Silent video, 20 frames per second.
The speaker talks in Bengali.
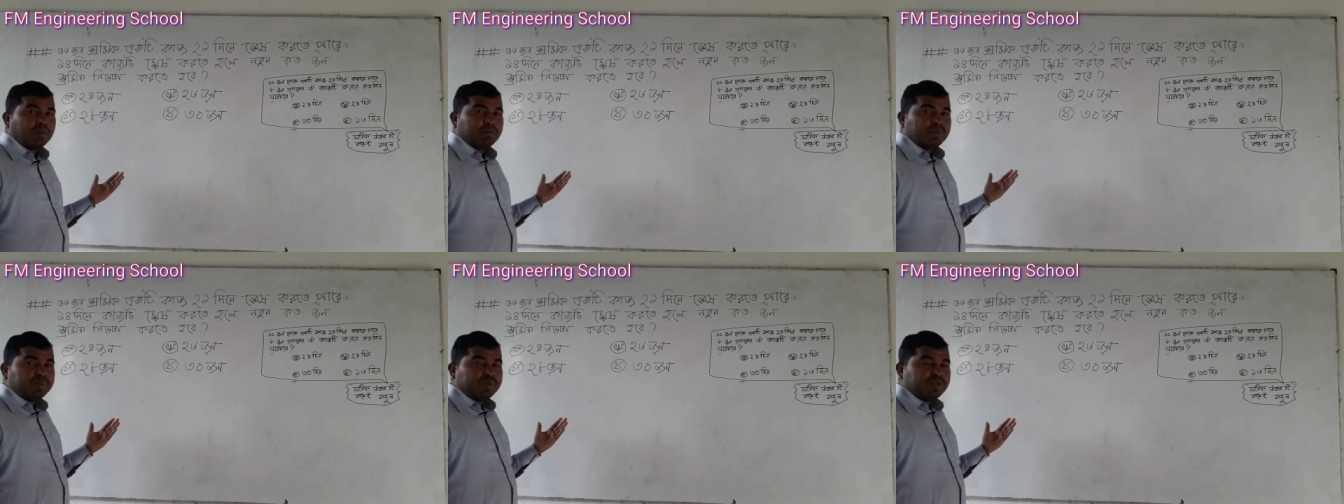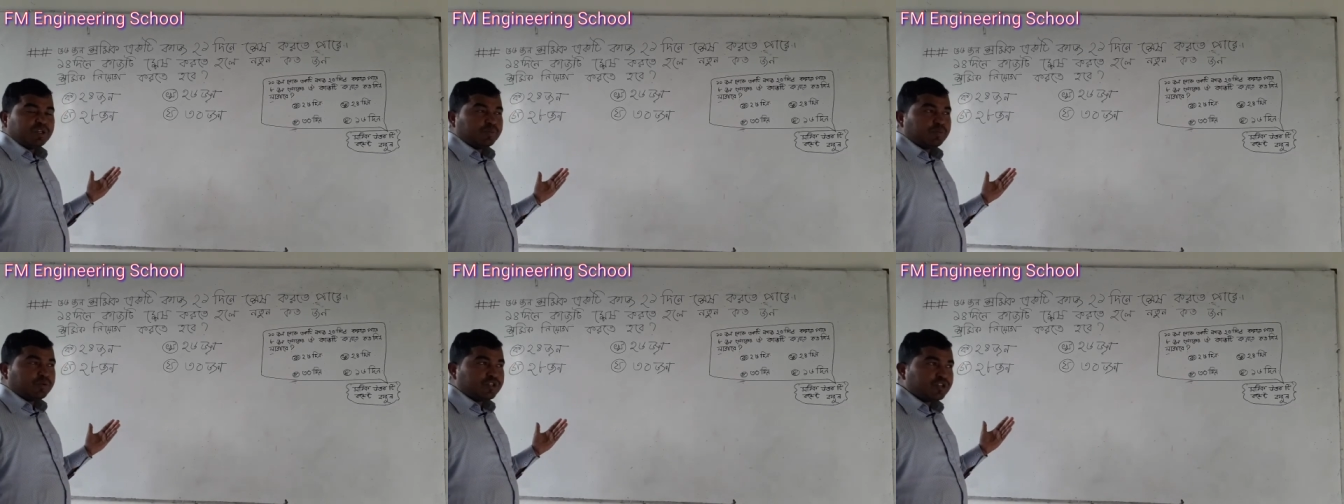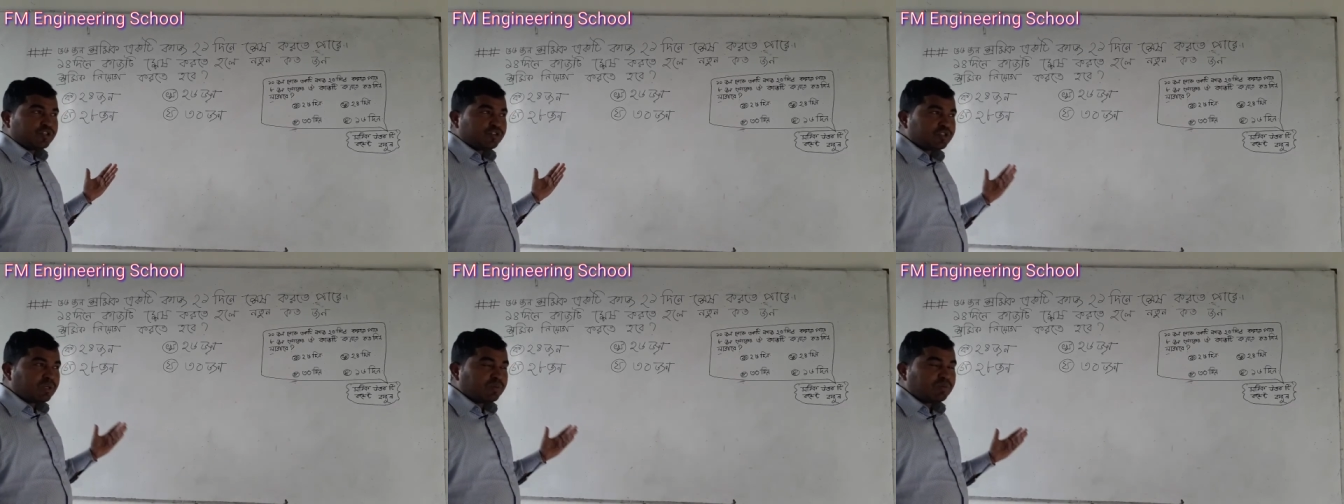বিভিন্ন
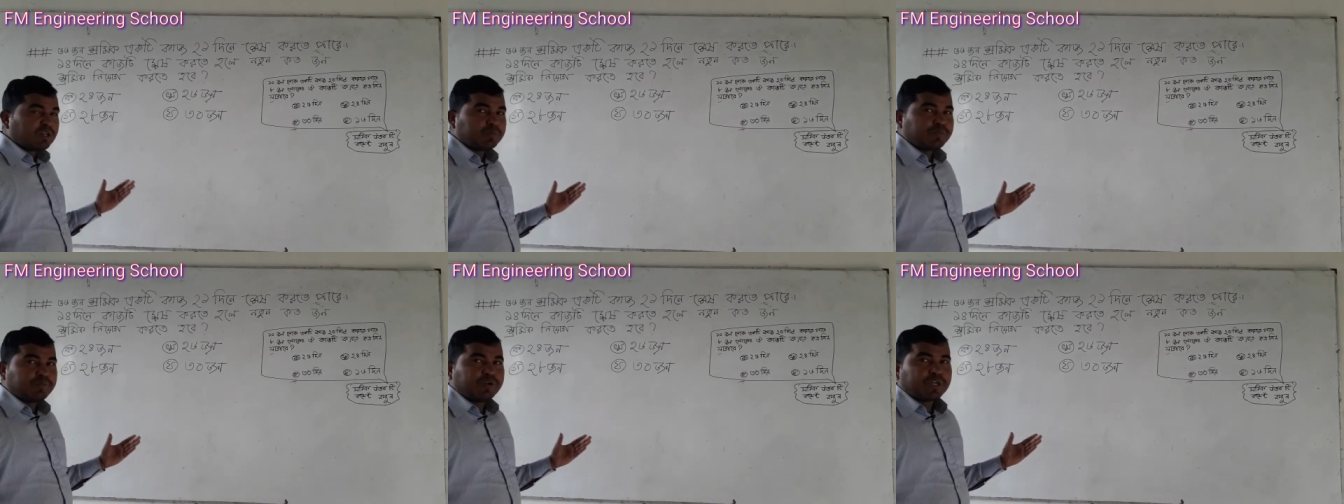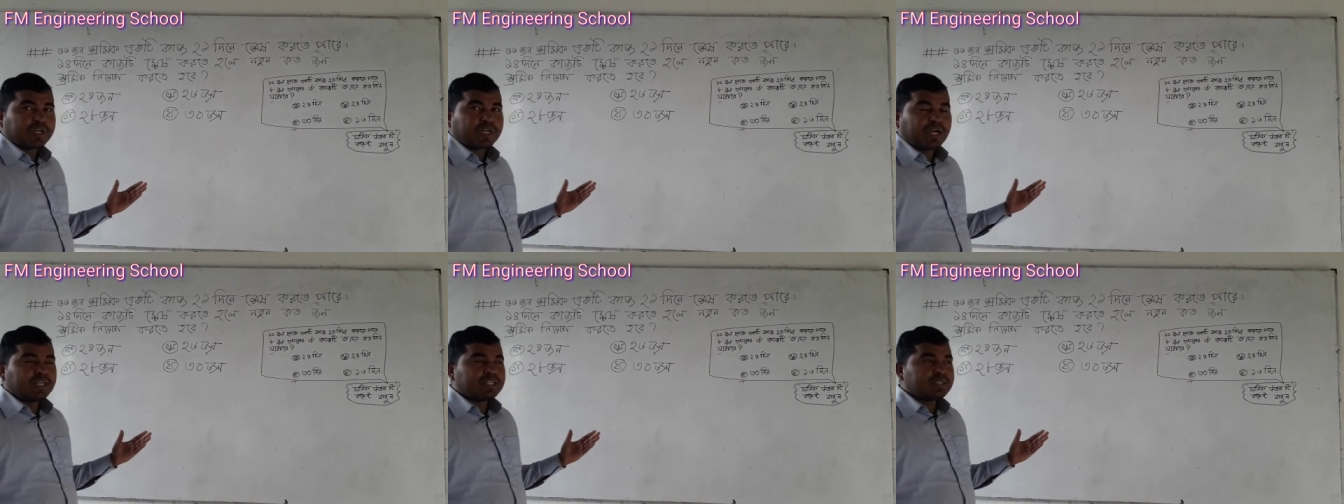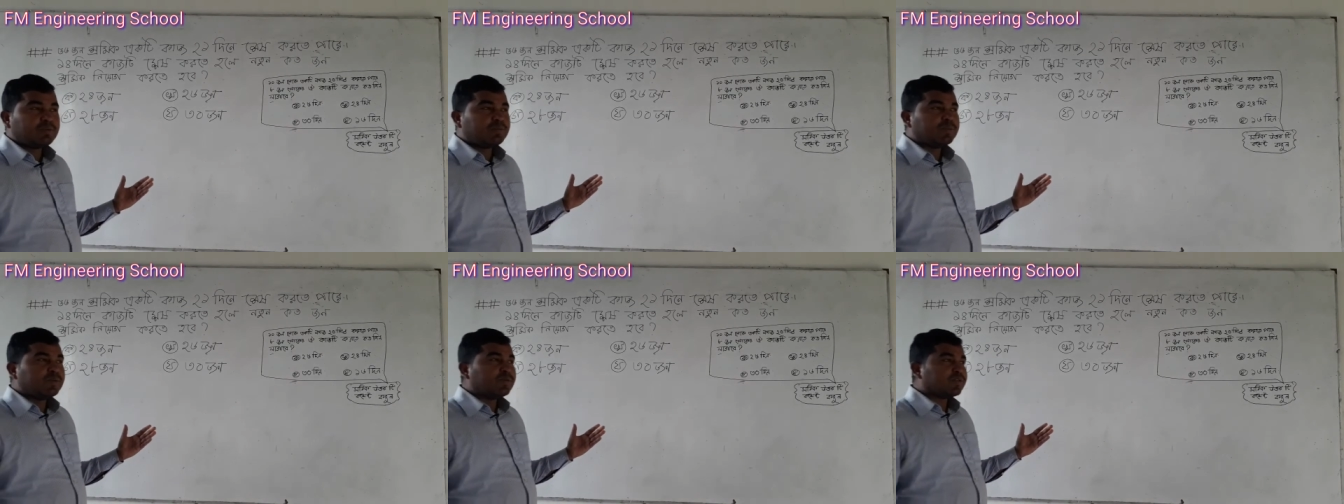প্রতিযোগিতামূলক পরীক্ষায়
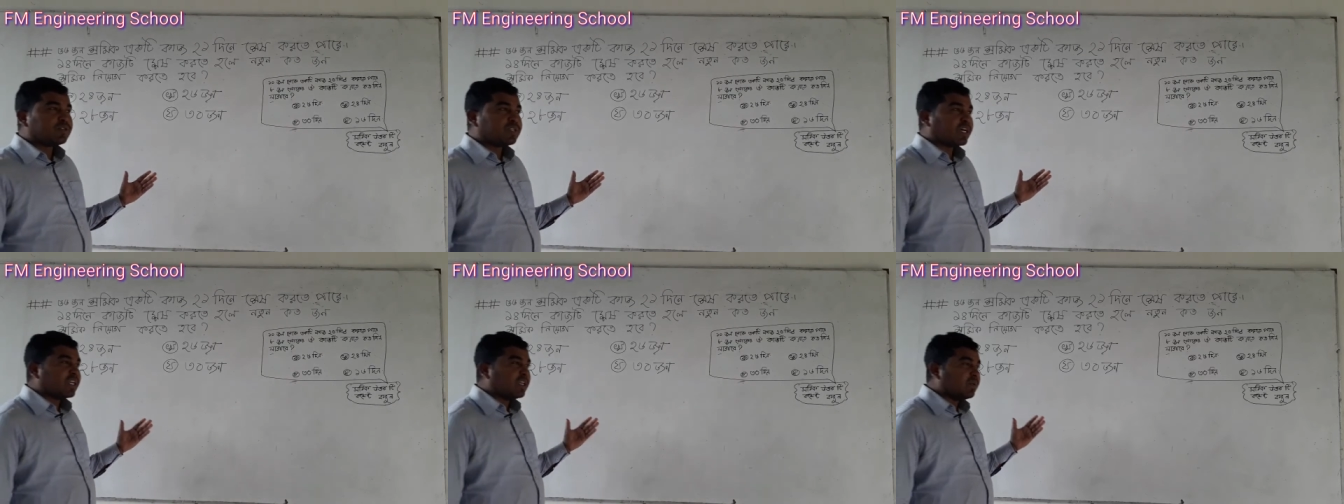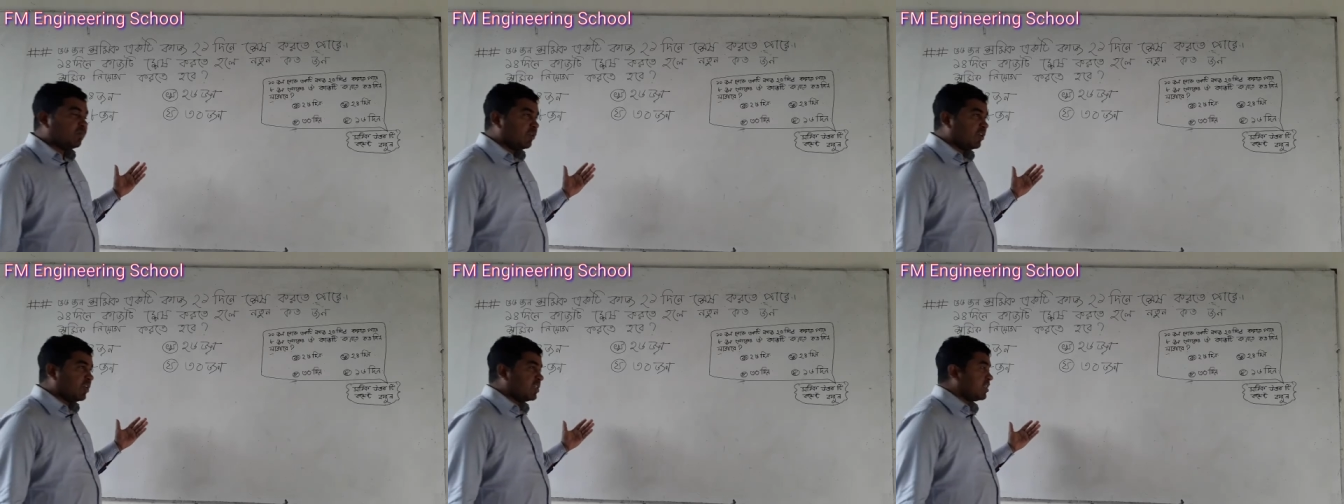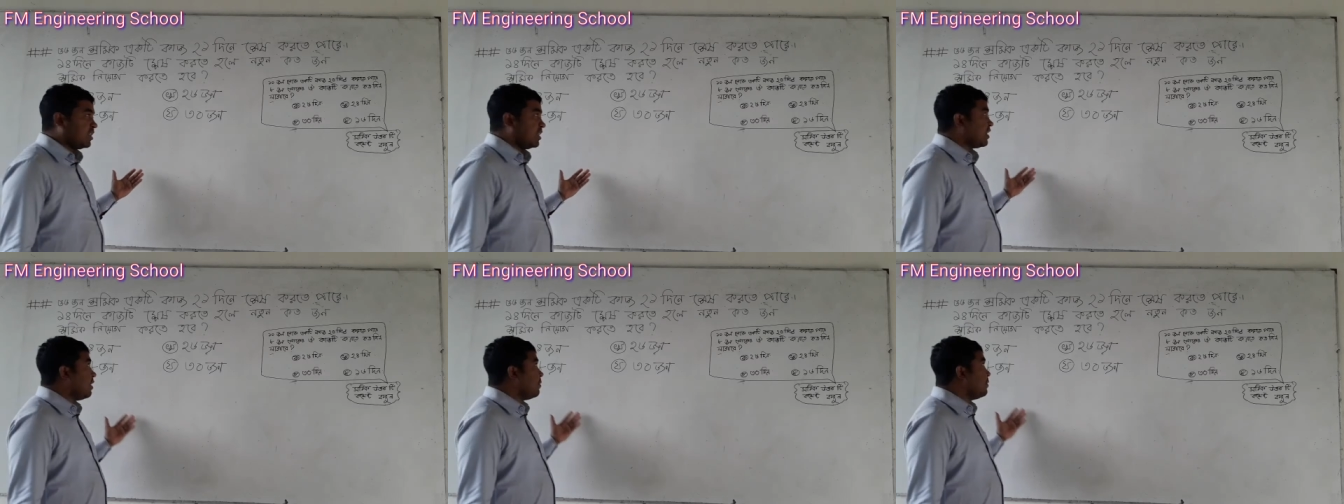যেমন বিভিন্ন চাকরির পরীক্ষা
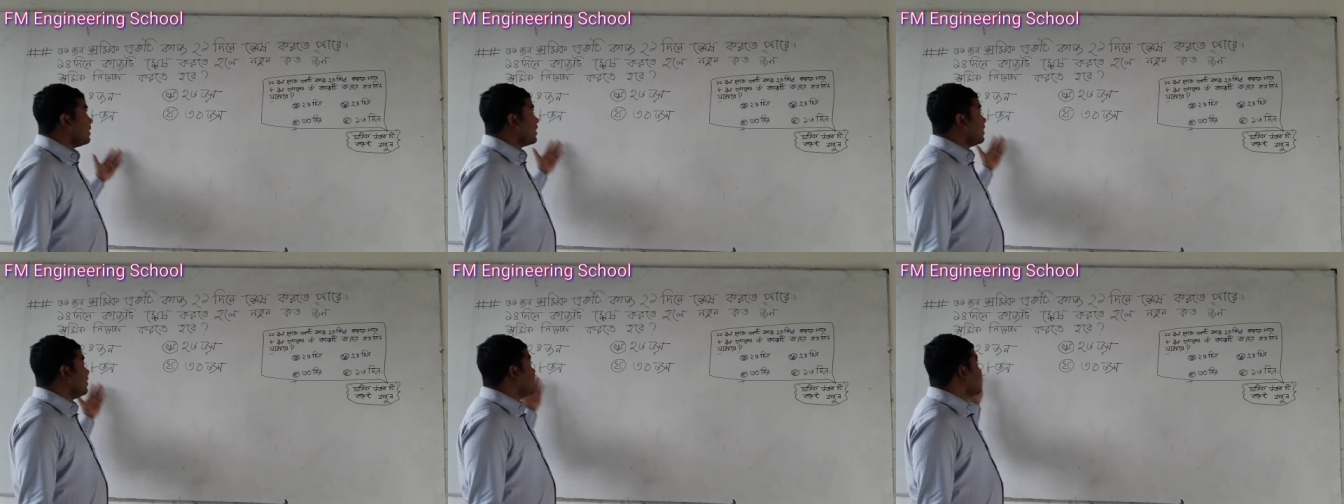সেটাকে আমি এখানে